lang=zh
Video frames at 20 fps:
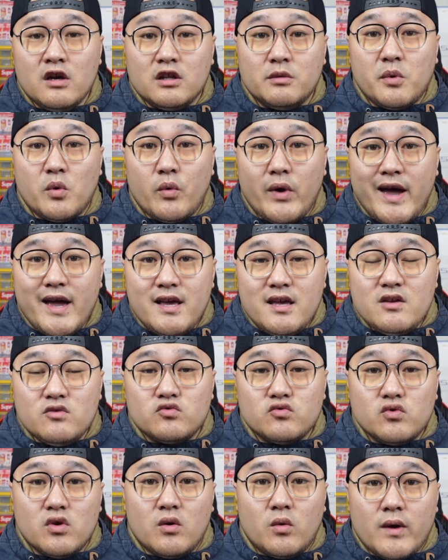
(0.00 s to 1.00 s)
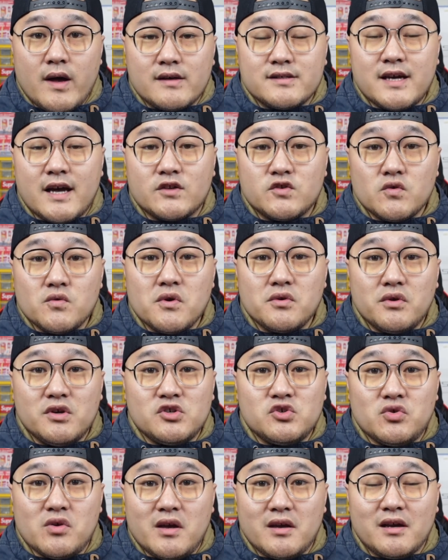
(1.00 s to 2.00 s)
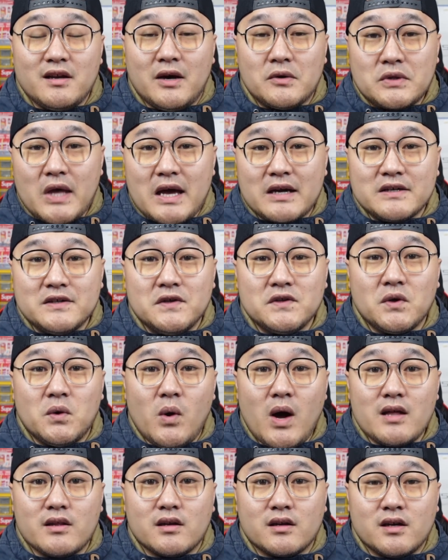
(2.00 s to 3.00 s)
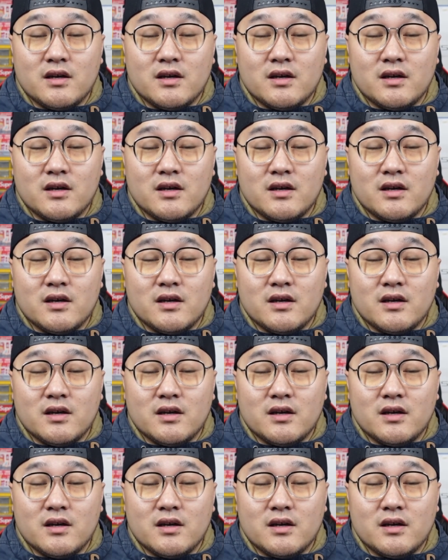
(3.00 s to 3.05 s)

那么唯一如果我要在中国队选一个老大哥的话呢，